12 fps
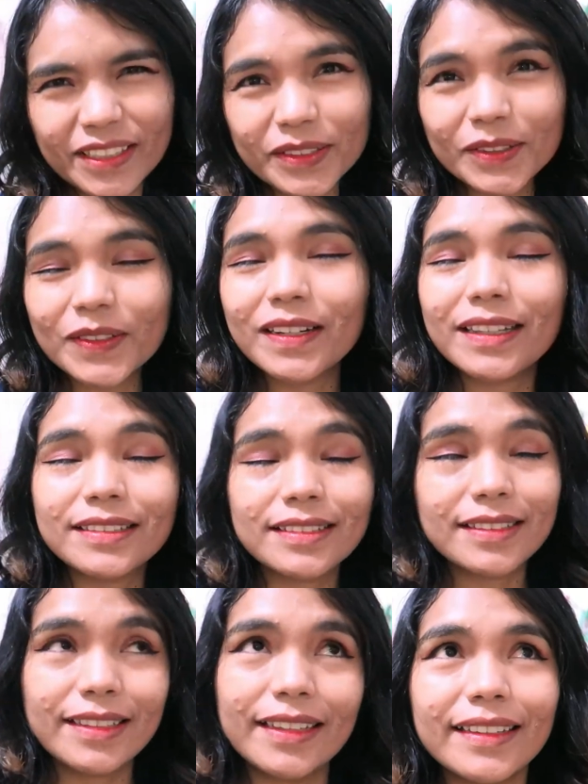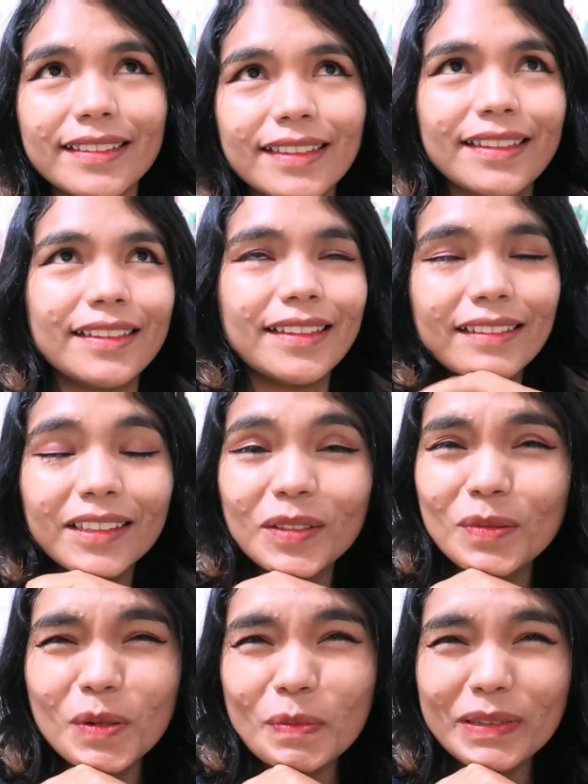ya son las 6 de la tarde
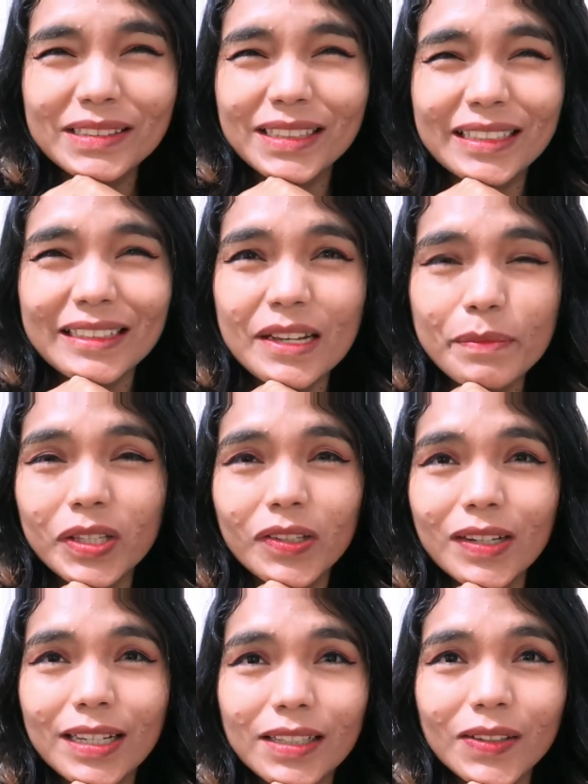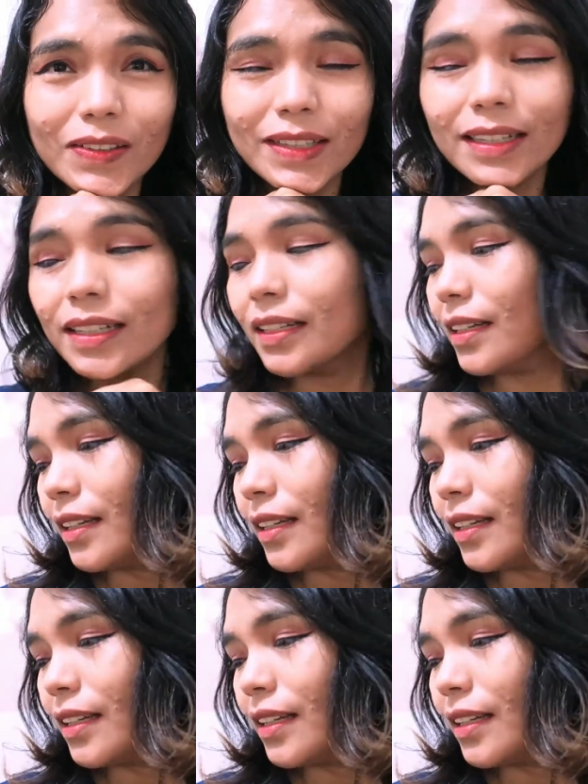como pasa rápido la hora